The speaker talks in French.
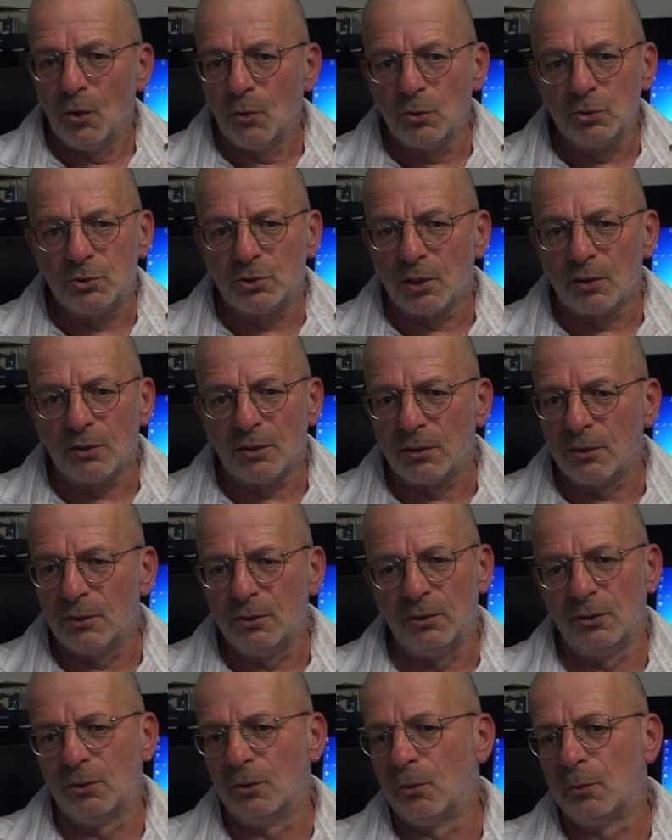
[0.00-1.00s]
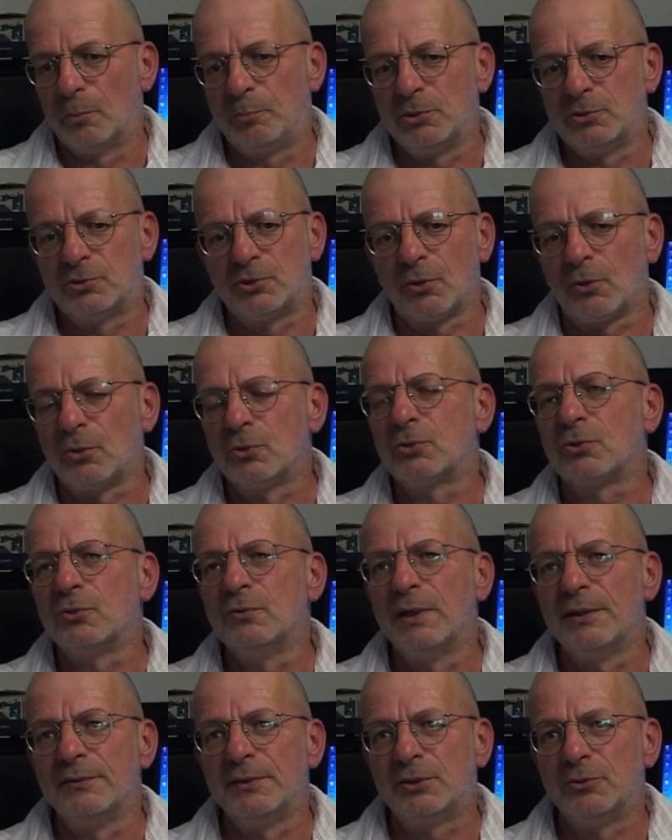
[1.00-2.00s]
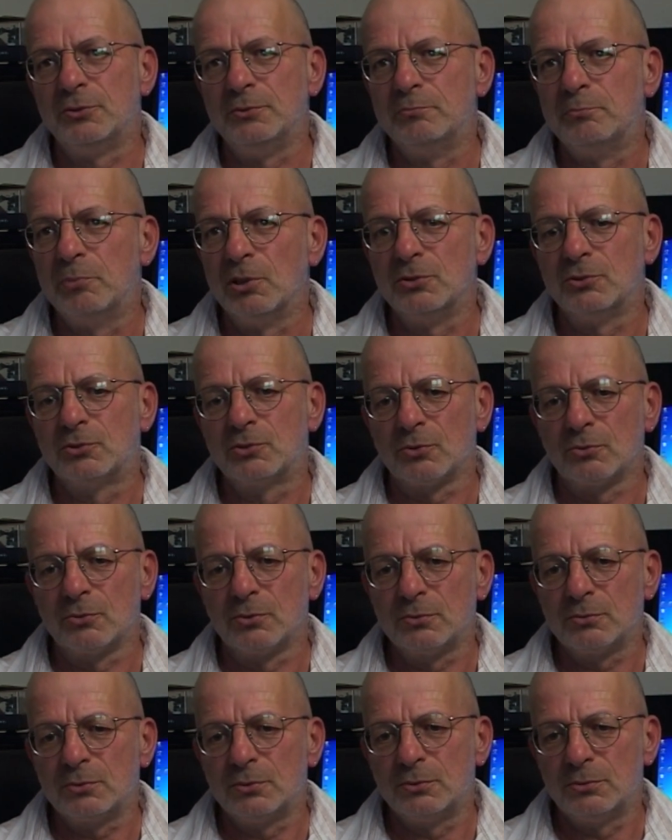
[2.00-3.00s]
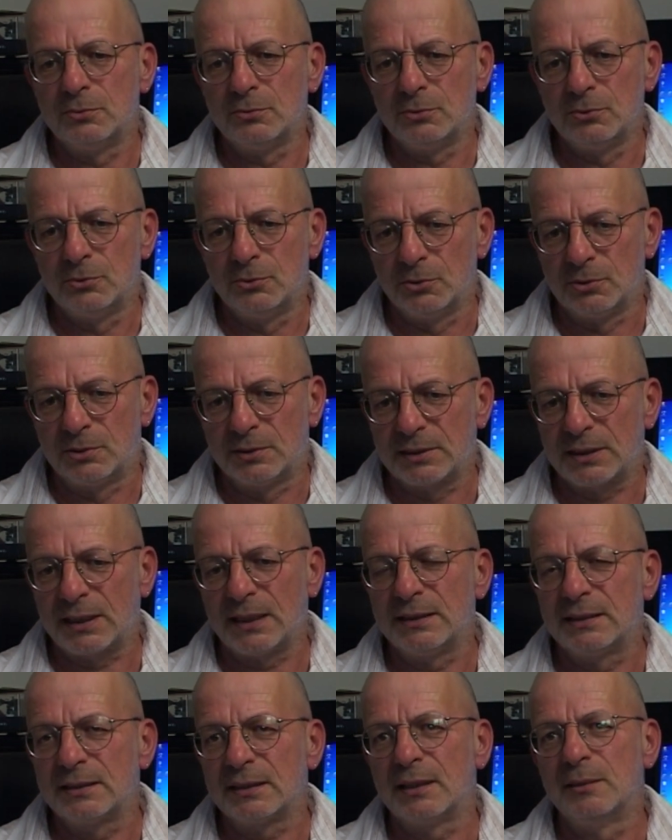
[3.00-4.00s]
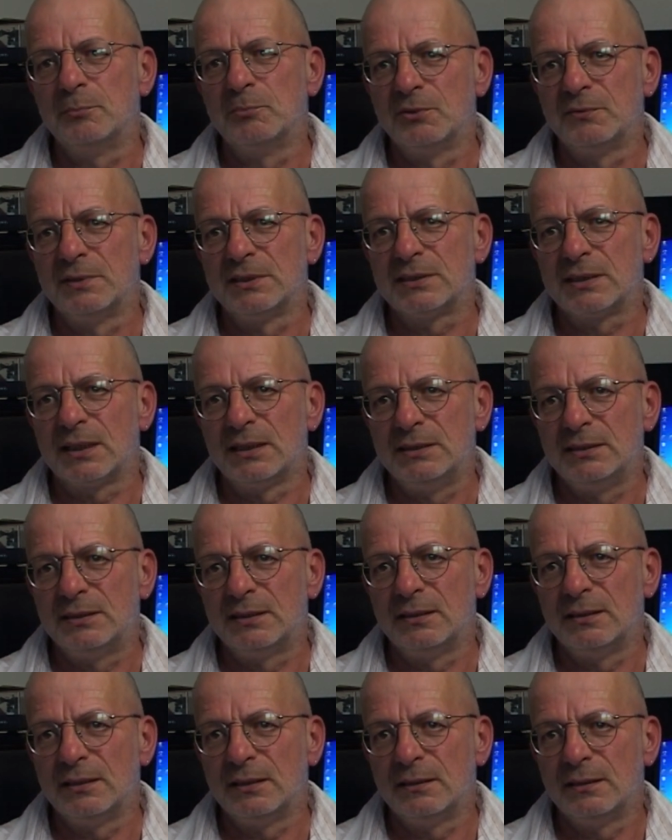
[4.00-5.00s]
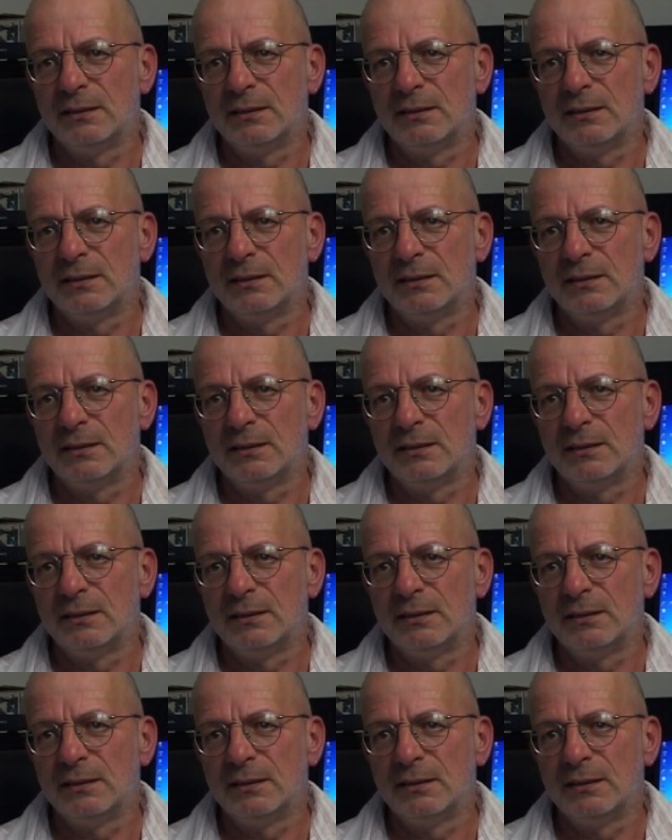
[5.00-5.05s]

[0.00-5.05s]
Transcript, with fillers: autant euh, on peut se retrouver avec une bonne son de très très mauvaise qualité.